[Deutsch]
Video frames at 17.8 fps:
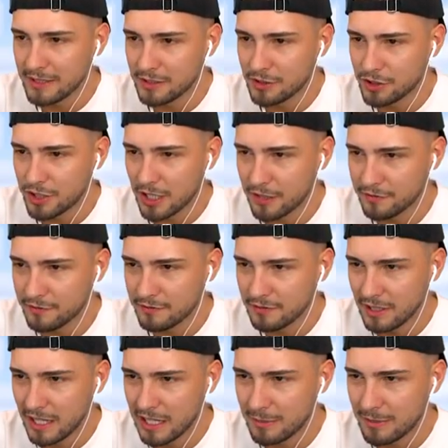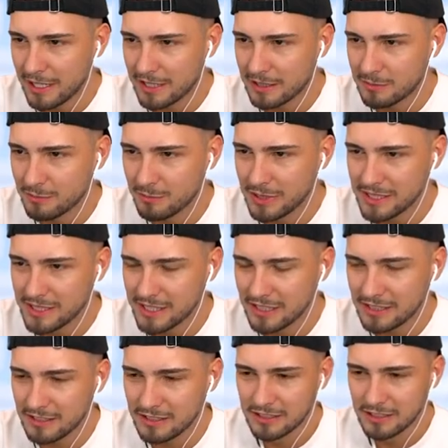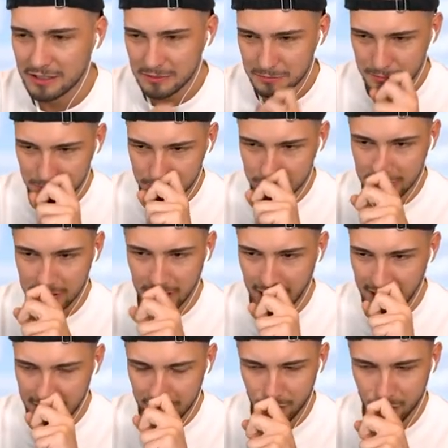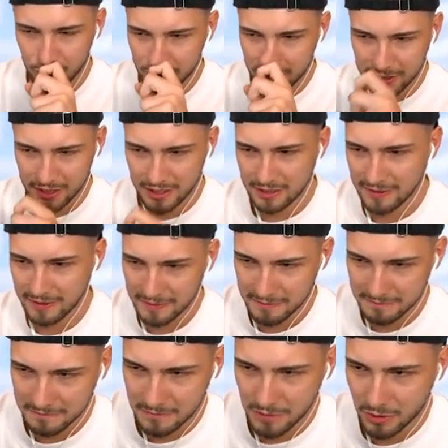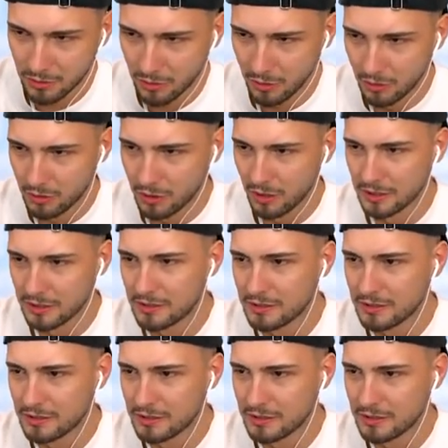zu schaffen. Aber halt ein bisschen mit Alkohol drin, ne? Oh Gott,